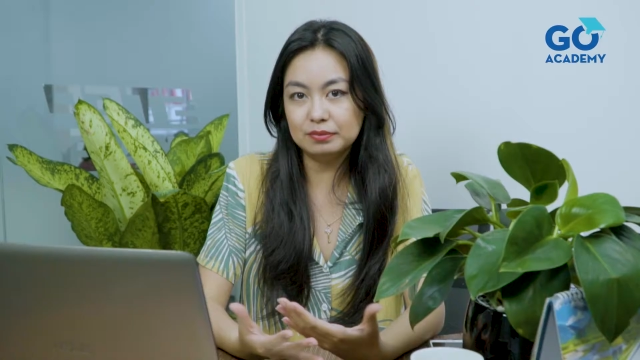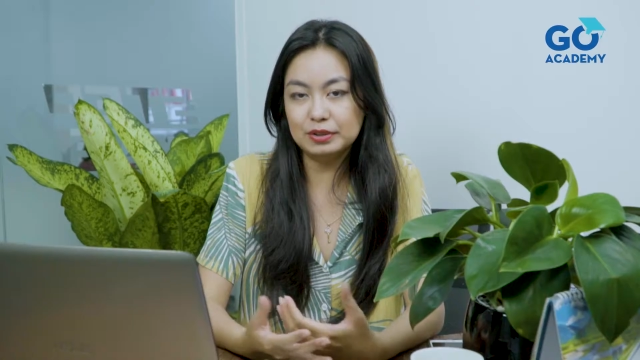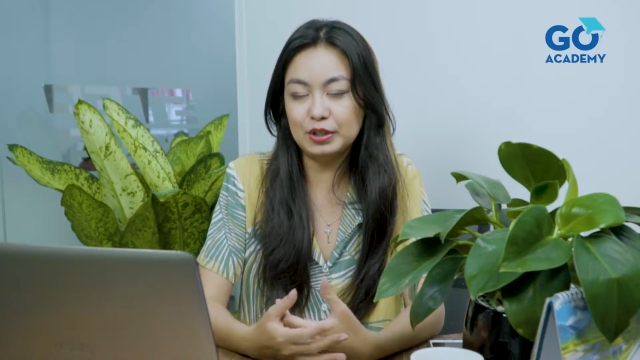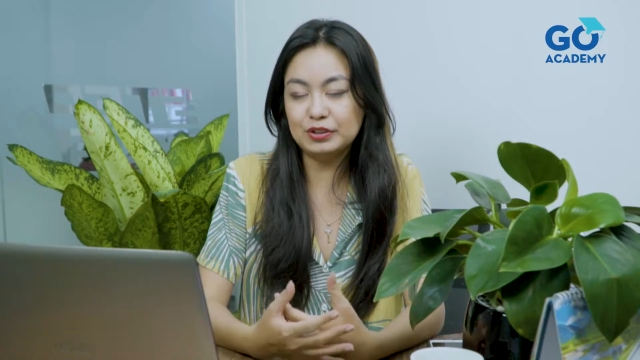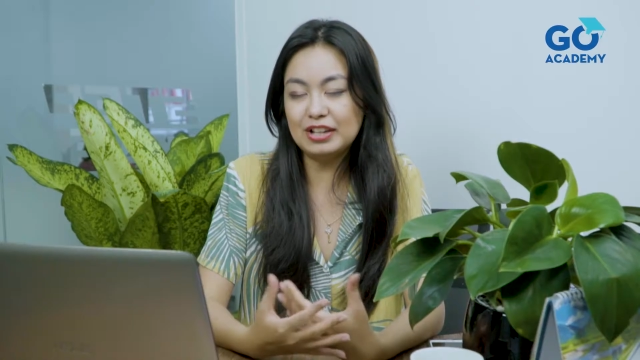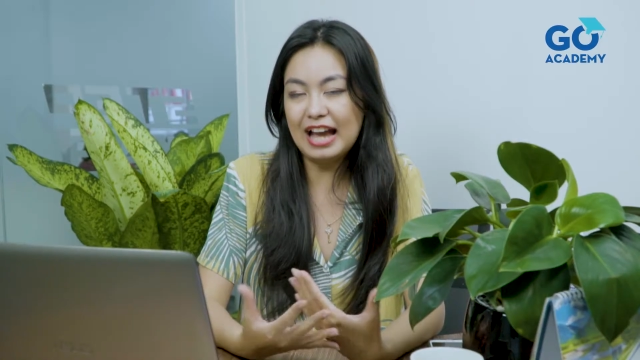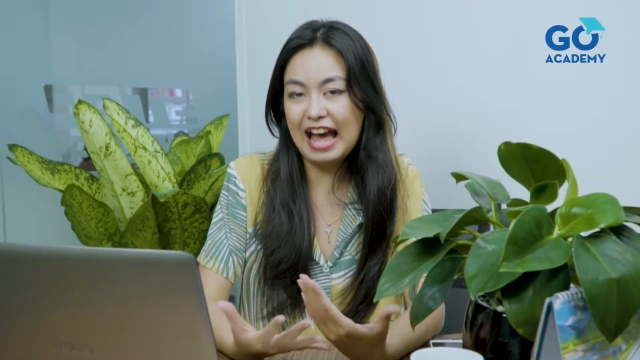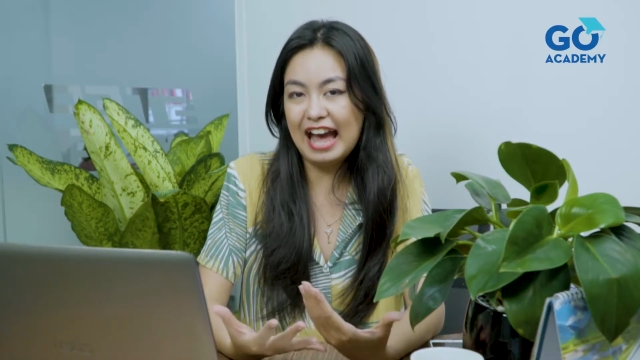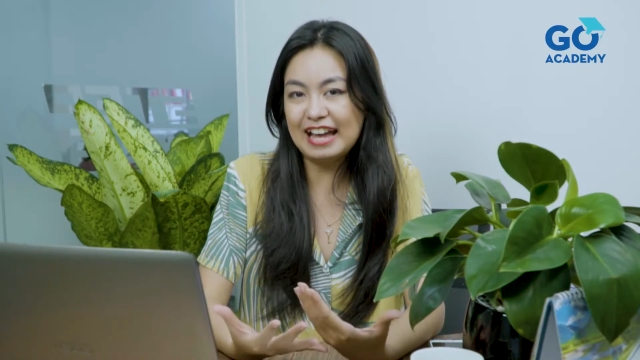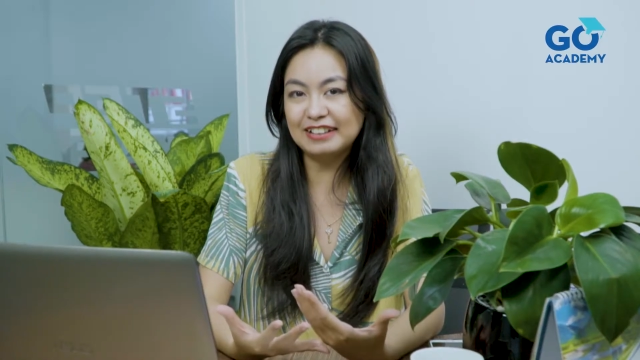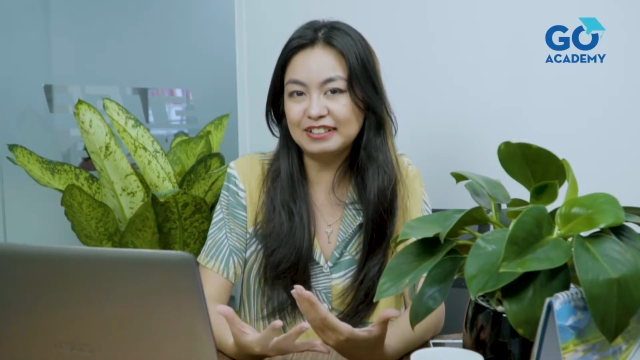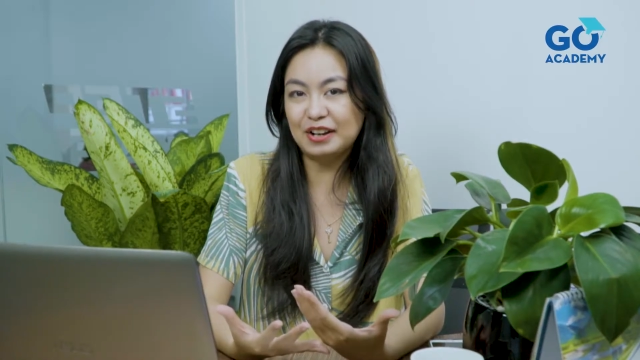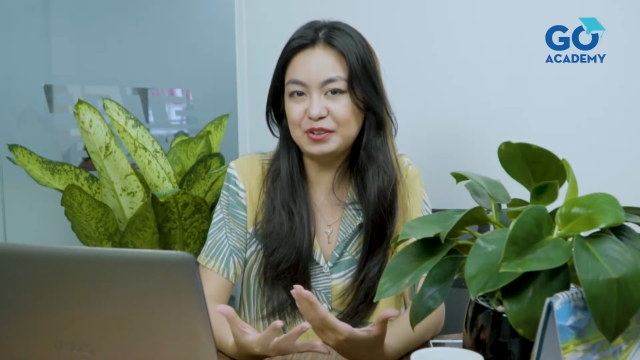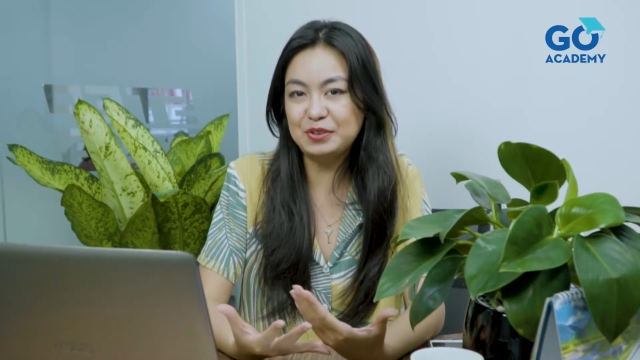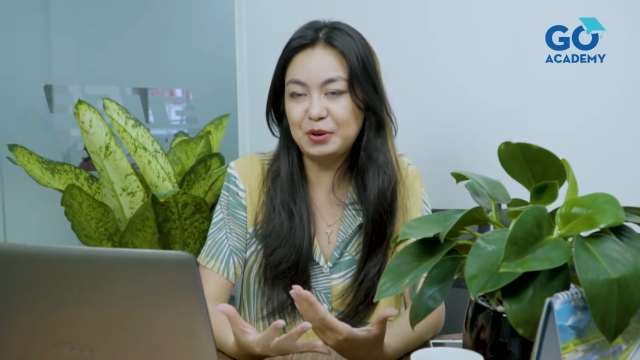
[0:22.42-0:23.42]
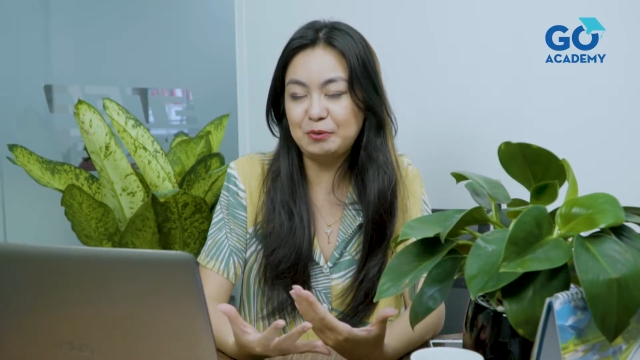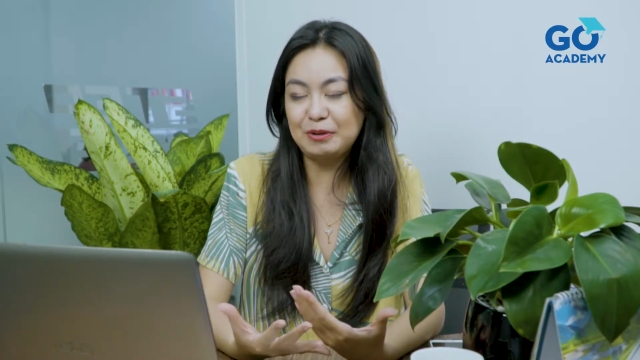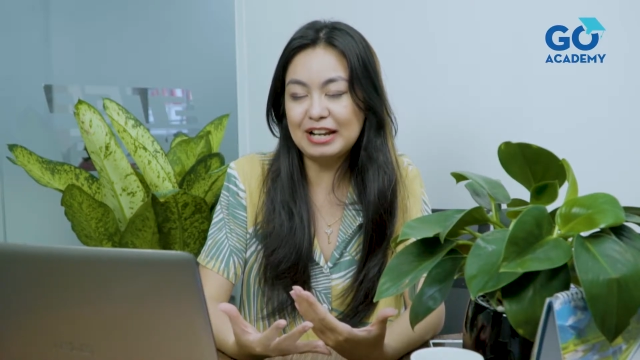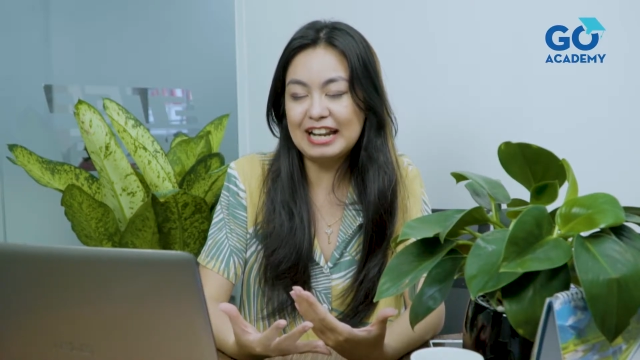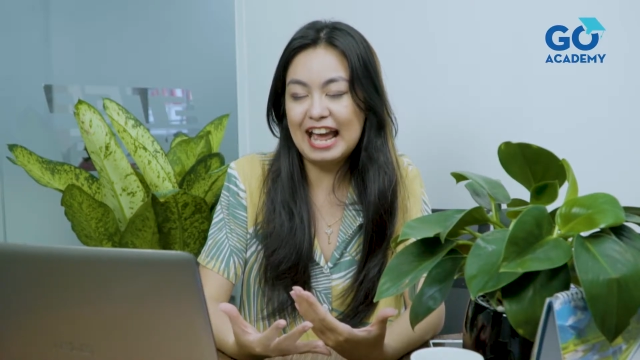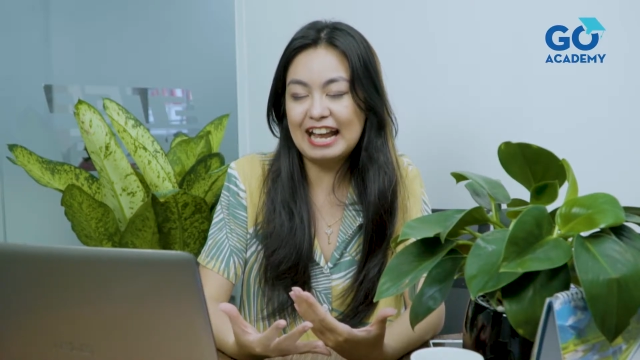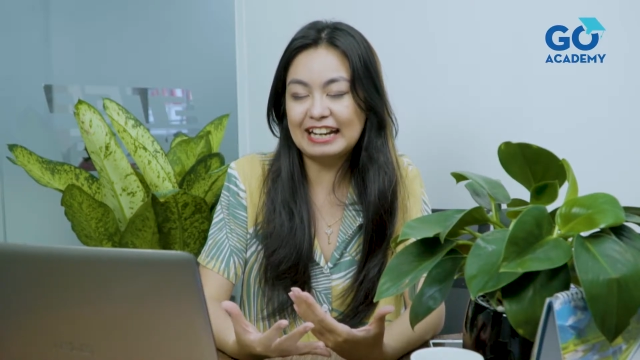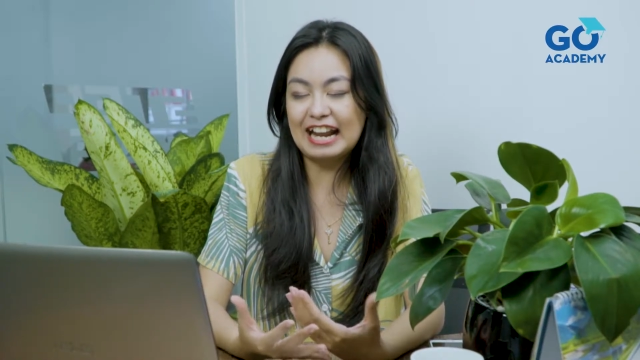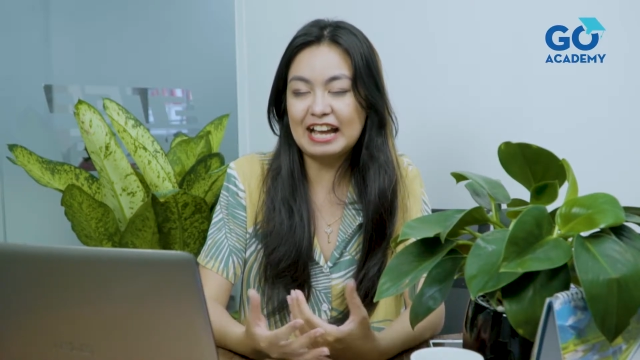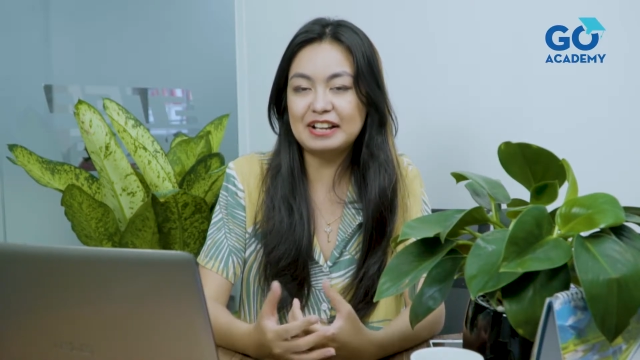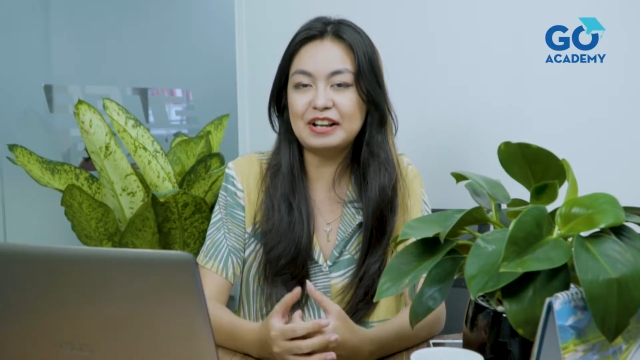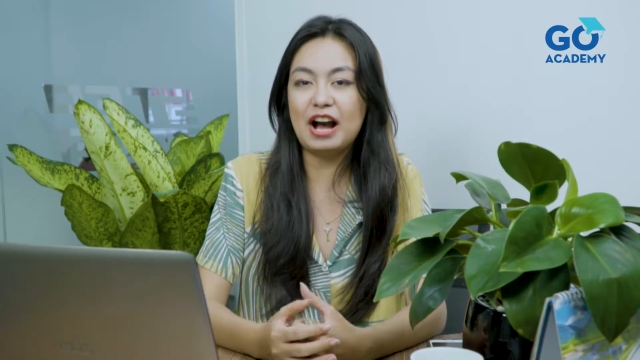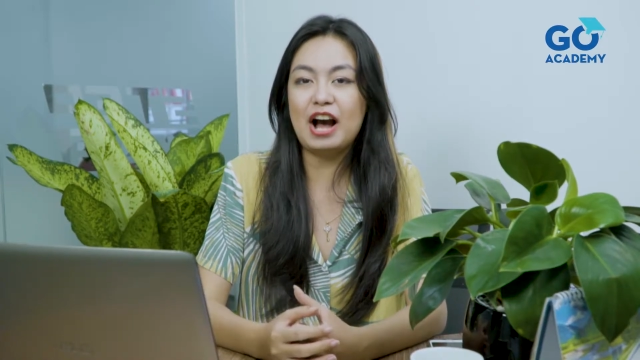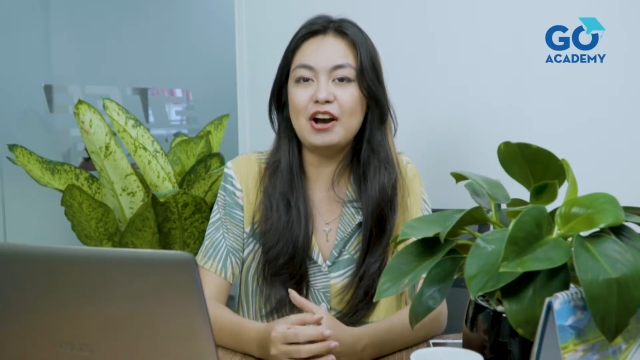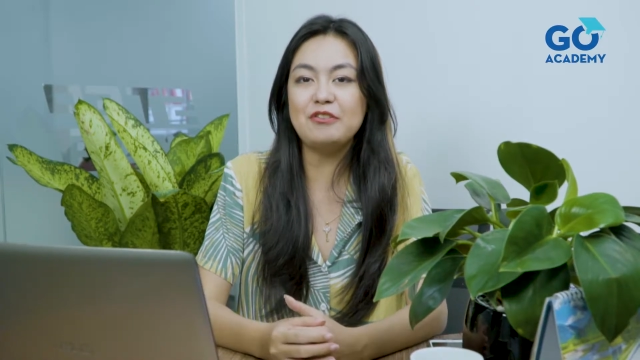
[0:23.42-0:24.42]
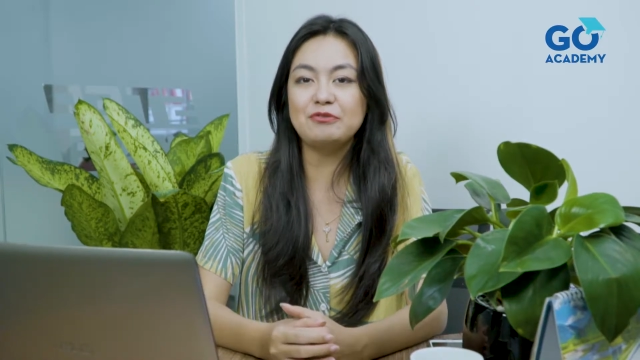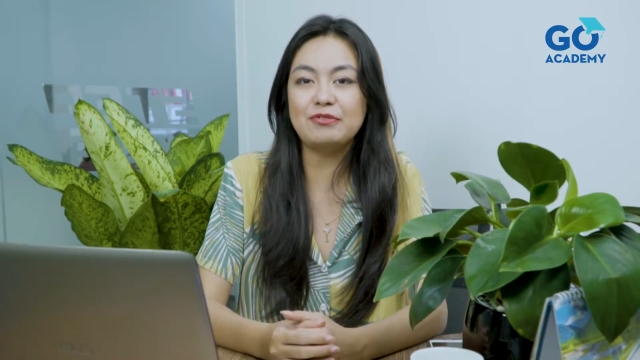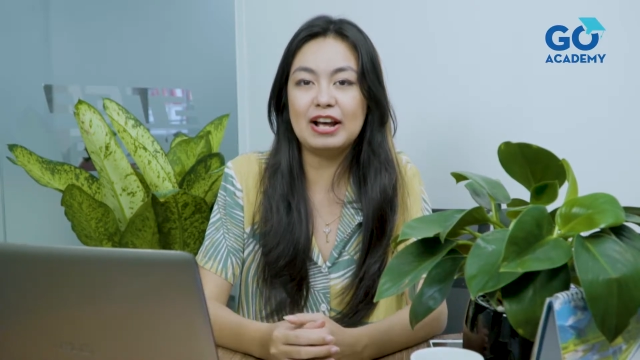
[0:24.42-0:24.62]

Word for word: Điều thứ hai, tận dụng khách hàng đang có